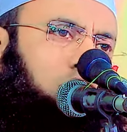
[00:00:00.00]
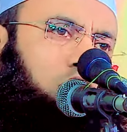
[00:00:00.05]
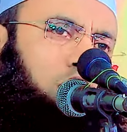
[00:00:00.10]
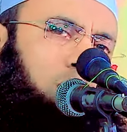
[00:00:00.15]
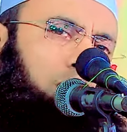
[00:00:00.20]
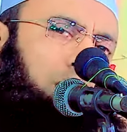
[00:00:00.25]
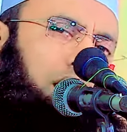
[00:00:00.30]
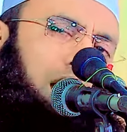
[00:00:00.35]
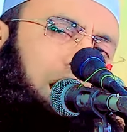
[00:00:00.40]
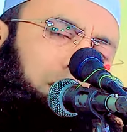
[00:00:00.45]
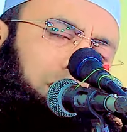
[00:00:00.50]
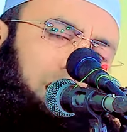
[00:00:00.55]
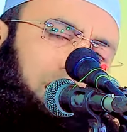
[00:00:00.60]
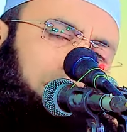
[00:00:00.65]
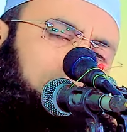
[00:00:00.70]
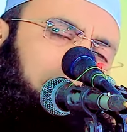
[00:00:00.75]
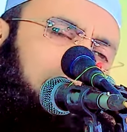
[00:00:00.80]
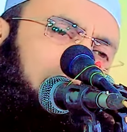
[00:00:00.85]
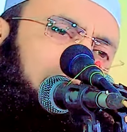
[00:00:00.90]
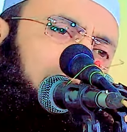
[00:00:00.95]
তবে আমি
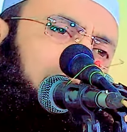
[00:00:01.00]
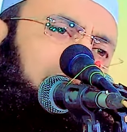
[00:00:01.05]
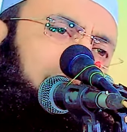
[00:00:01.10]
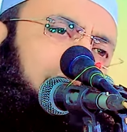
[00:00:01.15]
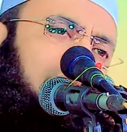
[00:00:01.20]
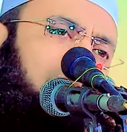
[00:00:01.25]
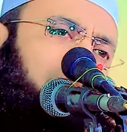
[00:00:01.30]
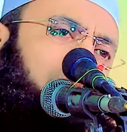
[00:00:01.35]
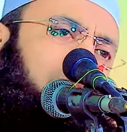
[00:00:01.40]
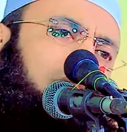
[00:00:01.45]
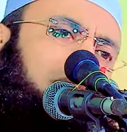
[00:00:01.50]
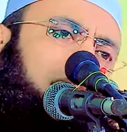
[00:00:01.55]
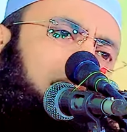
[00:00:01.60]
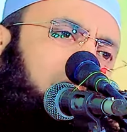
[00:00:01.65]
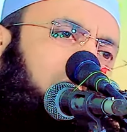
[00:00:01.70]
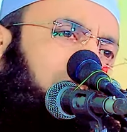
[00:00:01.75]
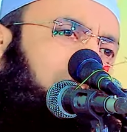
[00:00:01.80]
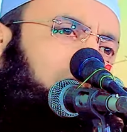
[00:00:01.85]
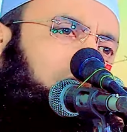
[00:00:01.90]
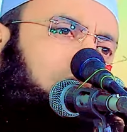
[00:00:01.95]
ইমানের দাওয়াত
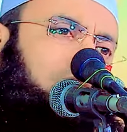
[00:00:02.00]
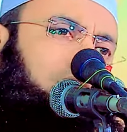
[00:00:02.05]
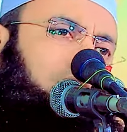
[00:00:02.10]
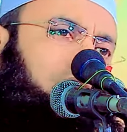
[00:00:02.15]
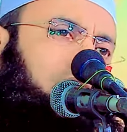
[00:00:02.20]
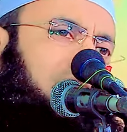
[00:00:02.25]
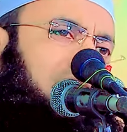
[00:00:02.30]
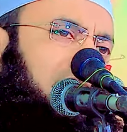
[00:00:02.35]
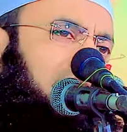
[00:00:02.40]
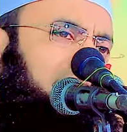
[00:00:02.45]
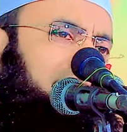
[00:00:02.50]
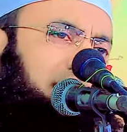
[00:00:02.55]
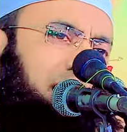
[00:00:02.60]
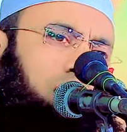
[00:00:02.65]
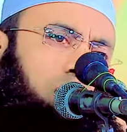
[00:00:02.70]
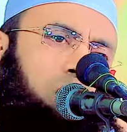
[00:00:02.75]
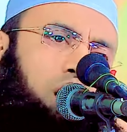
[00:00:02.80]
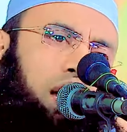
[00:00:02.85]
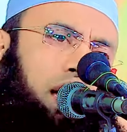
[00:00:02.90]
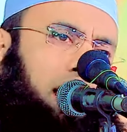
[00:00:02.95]
দেওয়ার জন্য হাজির
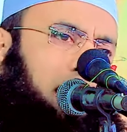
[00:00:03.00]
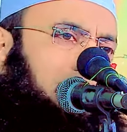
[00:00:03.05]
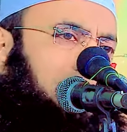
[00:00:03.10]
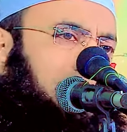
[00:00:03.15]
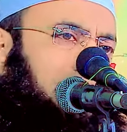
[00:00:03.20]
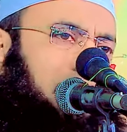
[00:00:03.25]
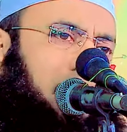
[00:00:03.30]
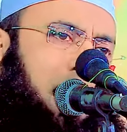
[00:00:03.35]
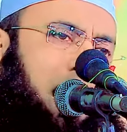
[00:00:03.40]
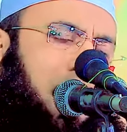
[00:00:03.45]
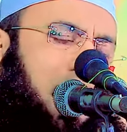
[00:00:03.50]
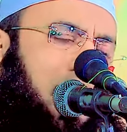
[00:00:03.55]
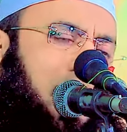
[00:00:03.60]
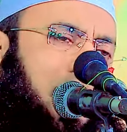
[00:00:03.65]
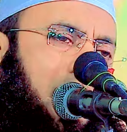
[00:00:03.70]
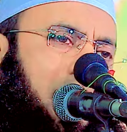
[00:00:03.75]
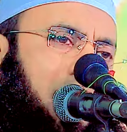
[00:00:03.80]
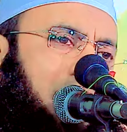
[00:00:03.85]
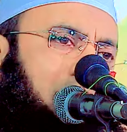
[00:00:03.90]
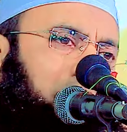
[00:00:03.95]
হয়ে
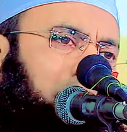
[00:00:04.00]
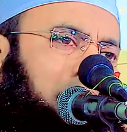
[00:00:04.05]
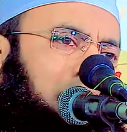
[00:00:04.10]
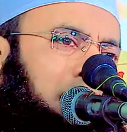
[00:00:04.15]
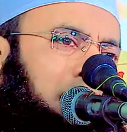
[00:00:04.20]
গেলাম